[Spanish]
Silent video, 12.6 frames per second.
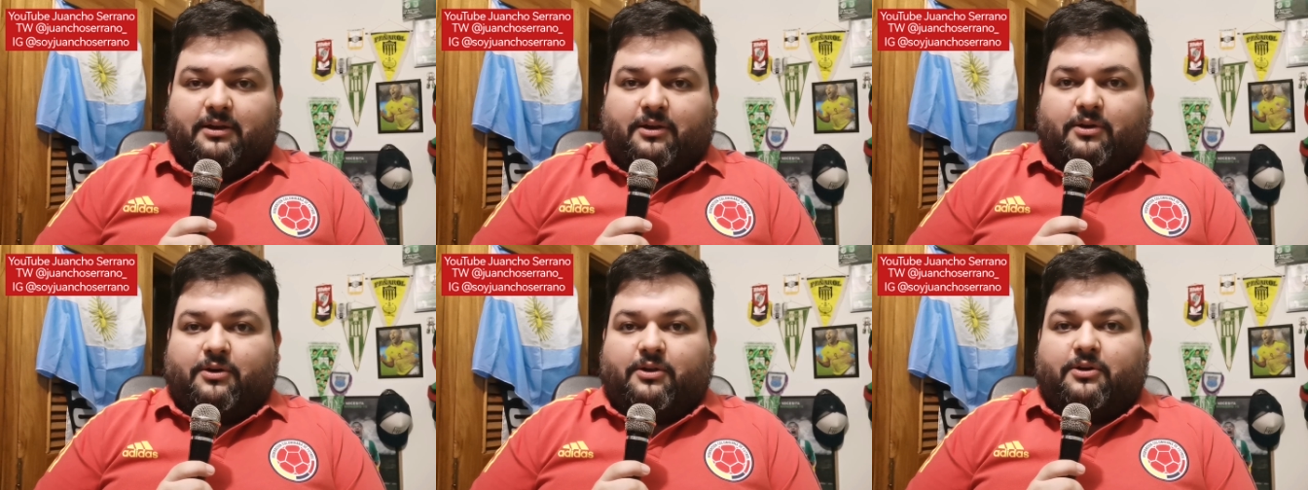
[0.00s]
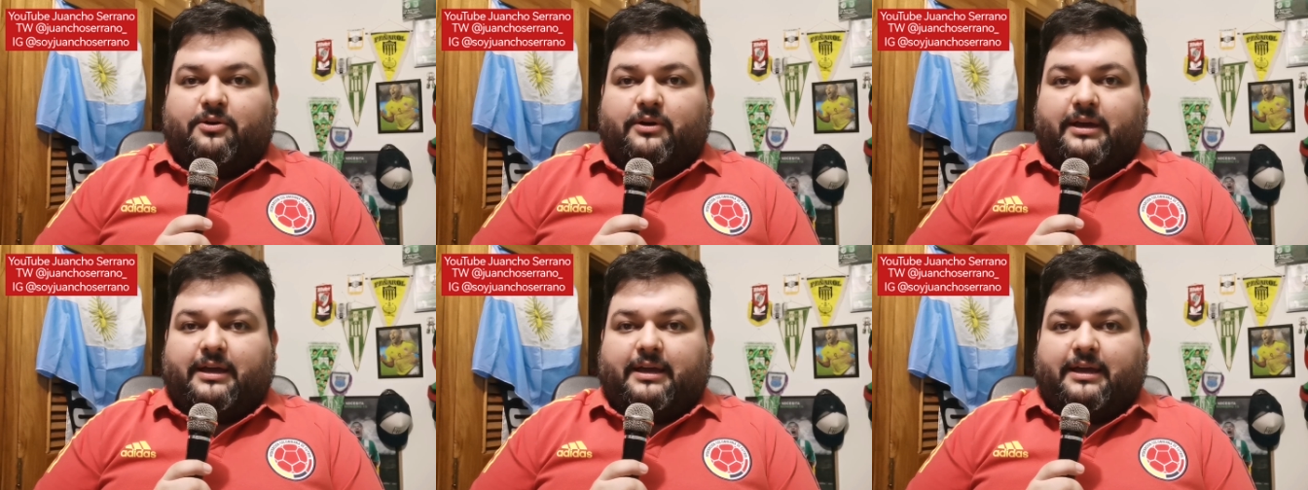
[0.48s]
Lo
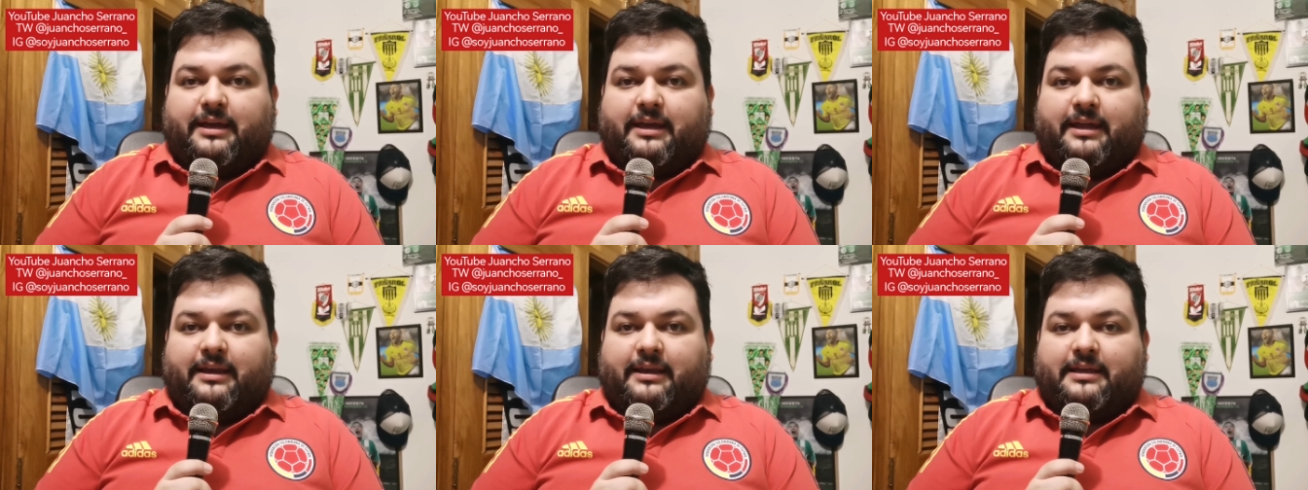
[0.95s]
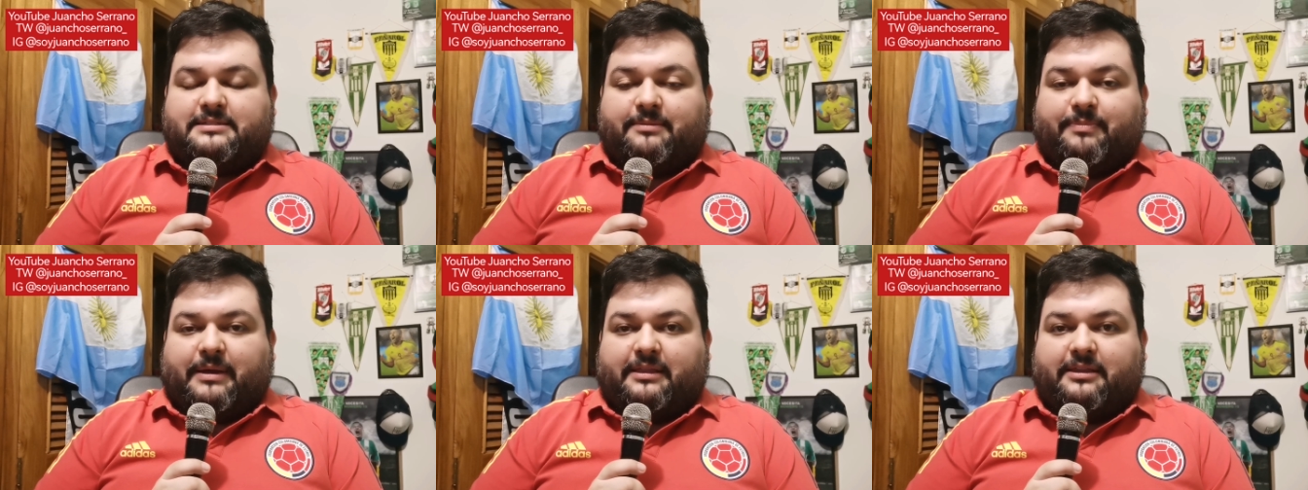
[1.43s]
logró en
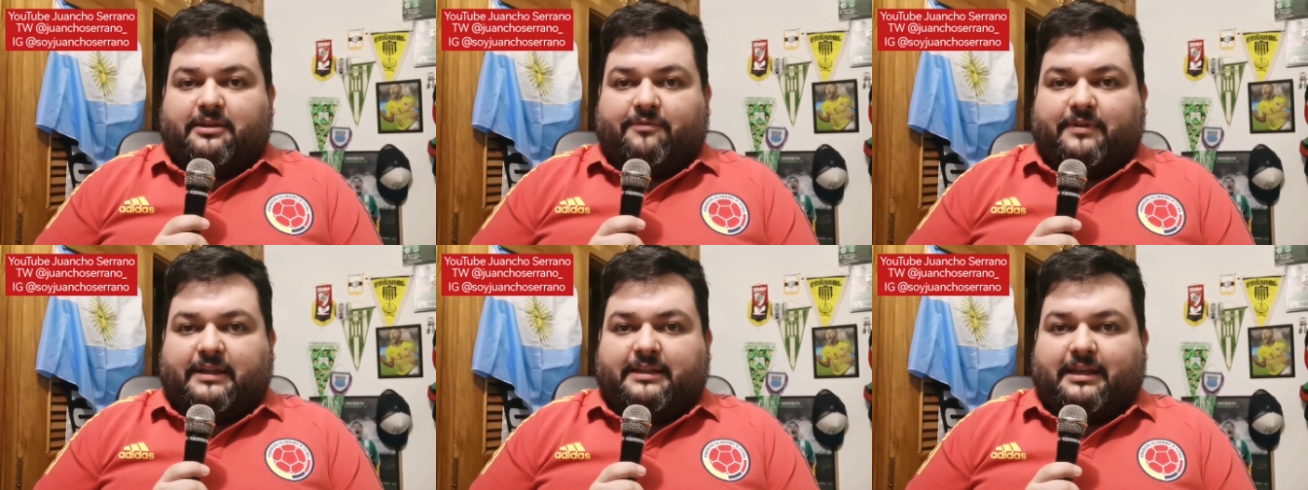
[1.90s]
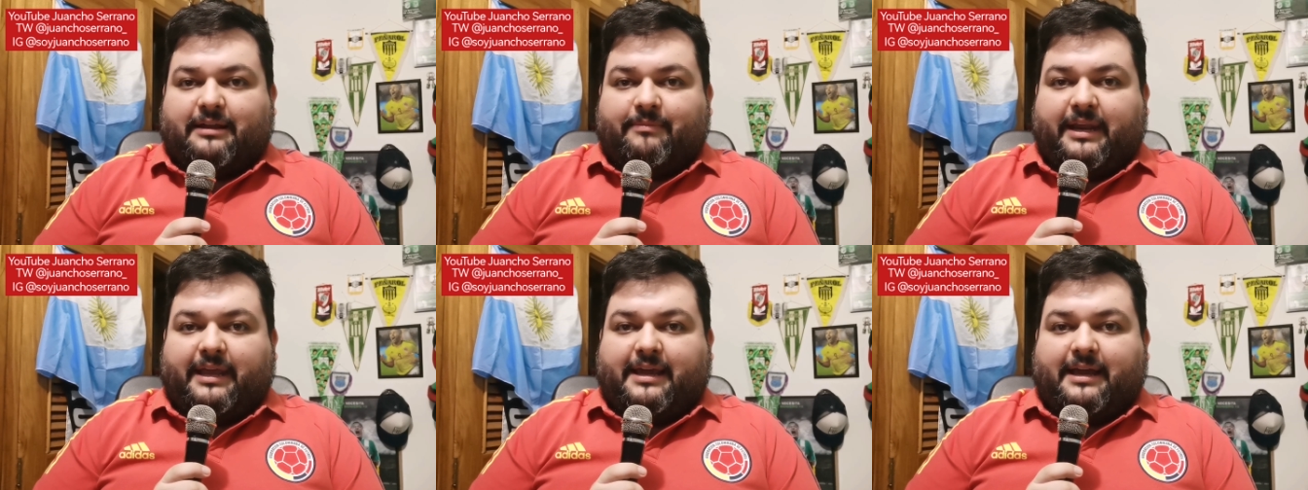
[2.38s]
este partido frente al
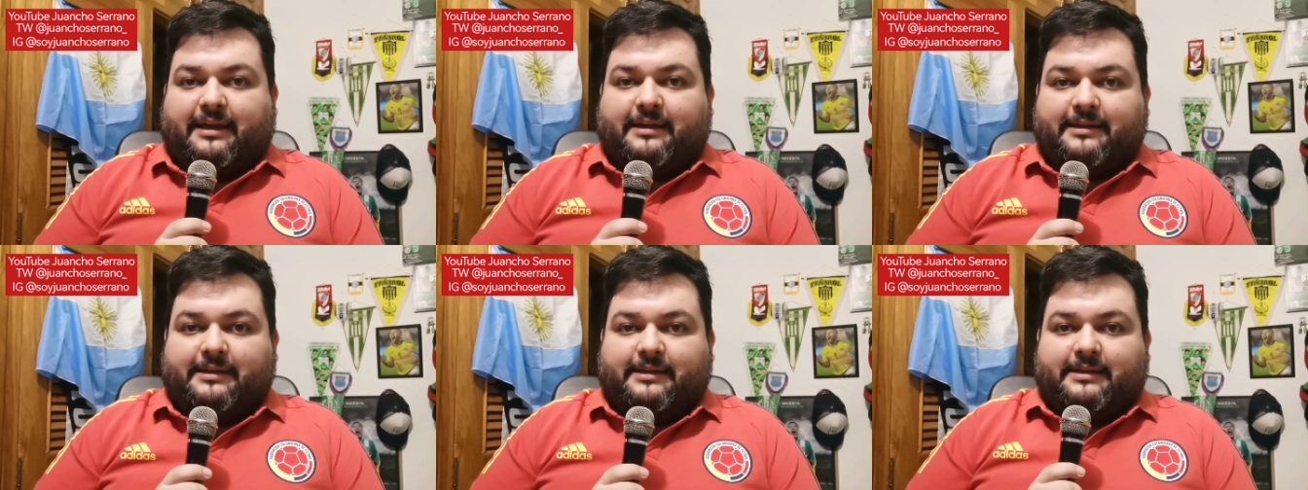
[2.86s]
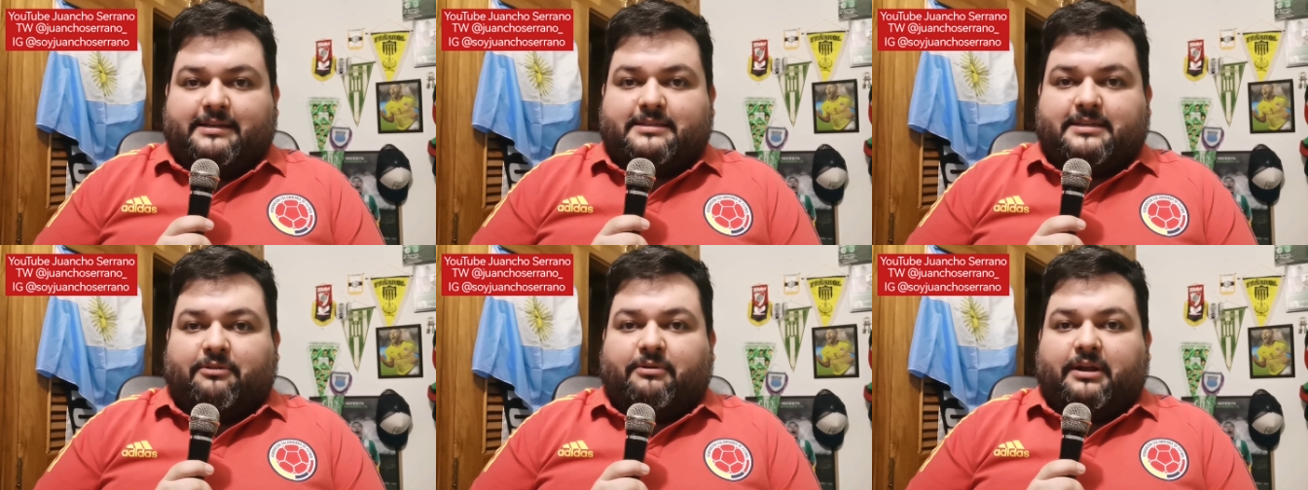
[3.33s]
América,
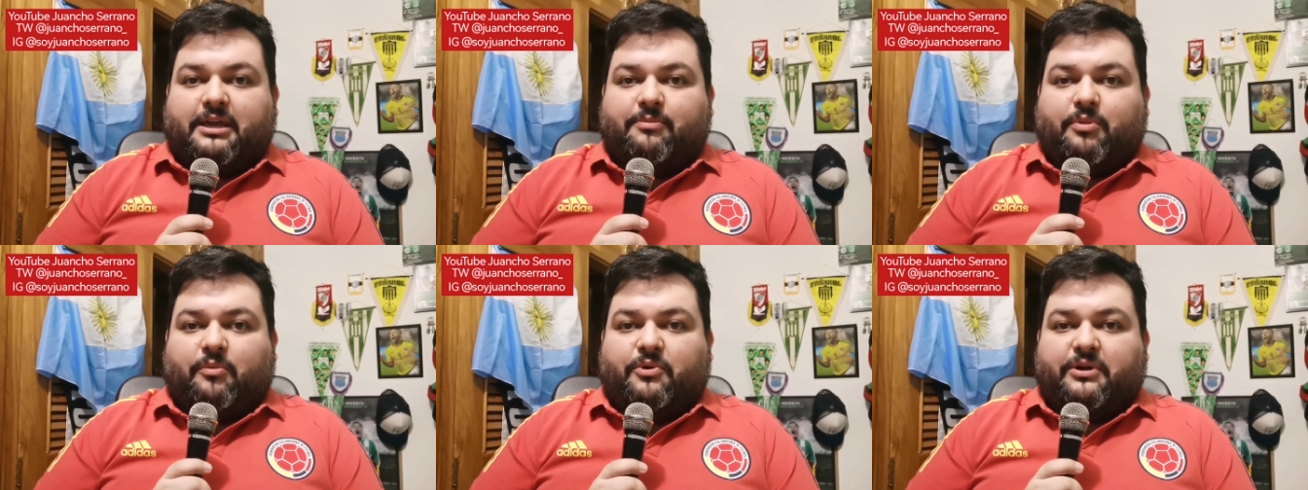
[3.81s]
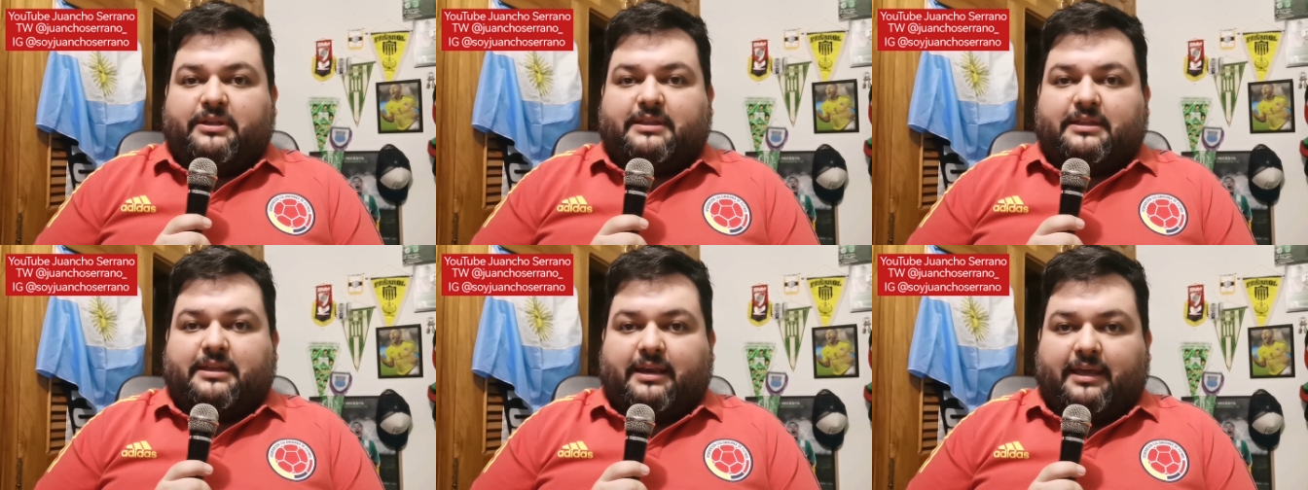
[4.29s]
siendo un equipo muy
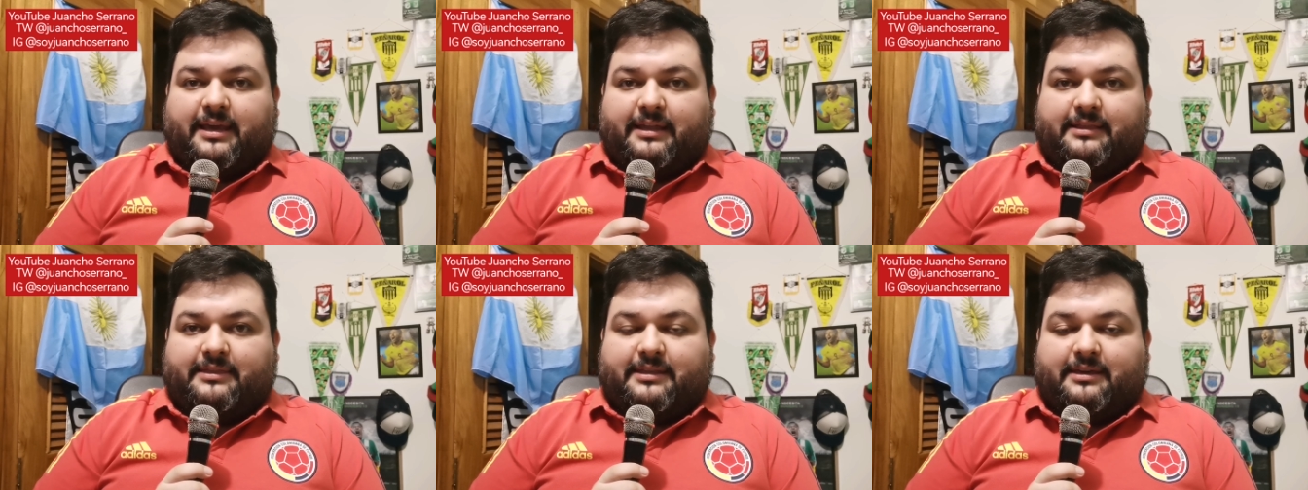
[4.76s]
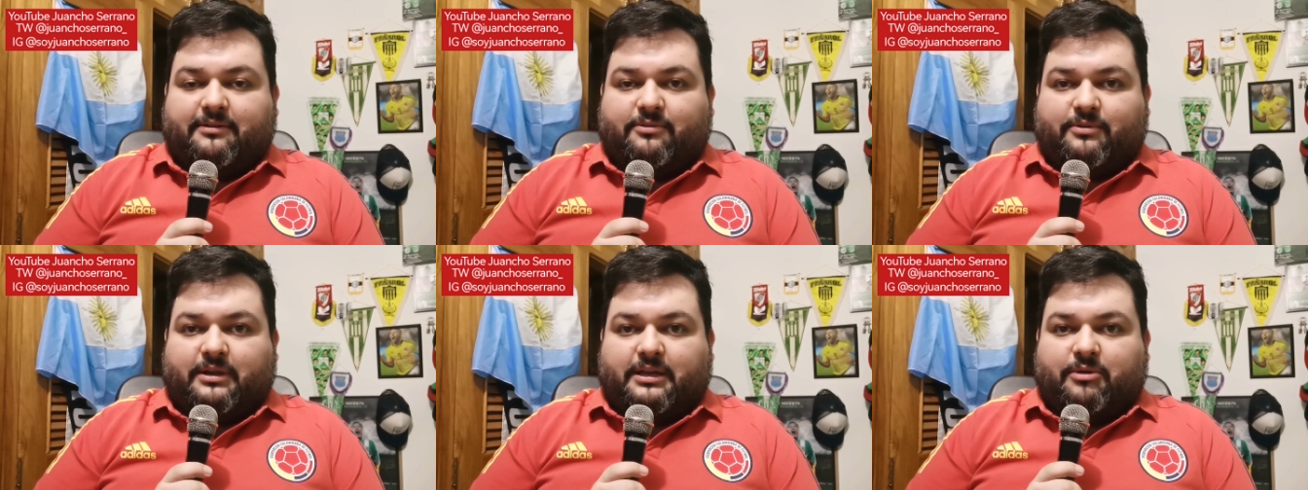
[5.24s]
inteligente,
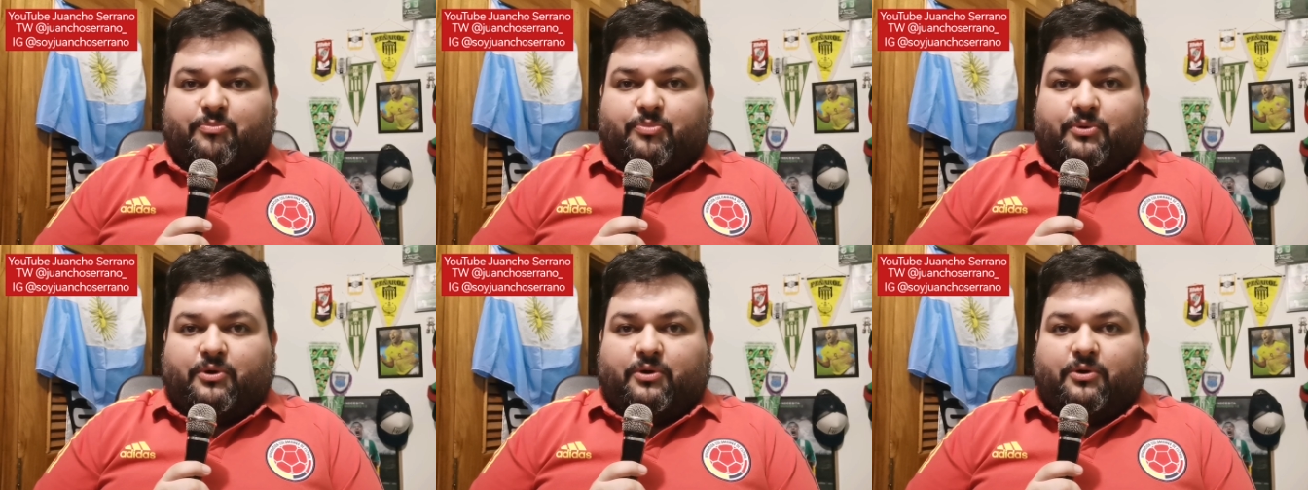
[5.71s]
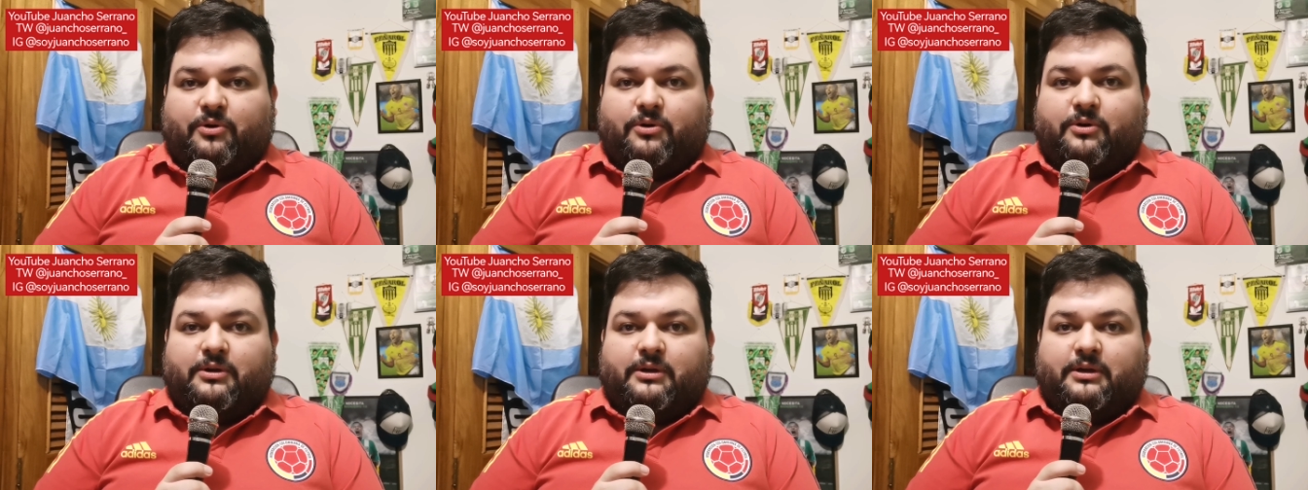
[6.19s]
un
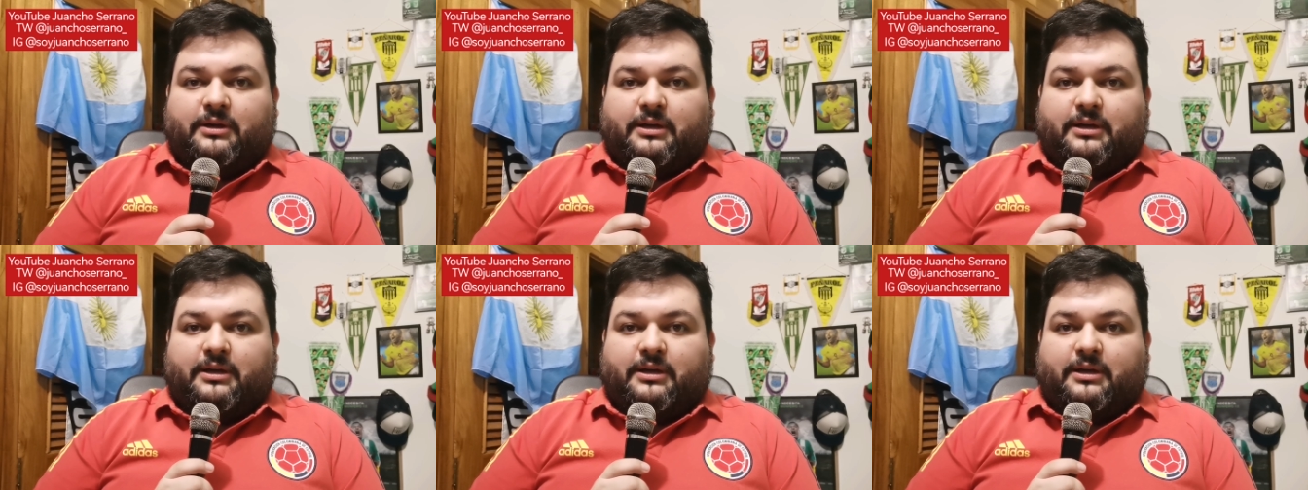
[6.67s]
equipo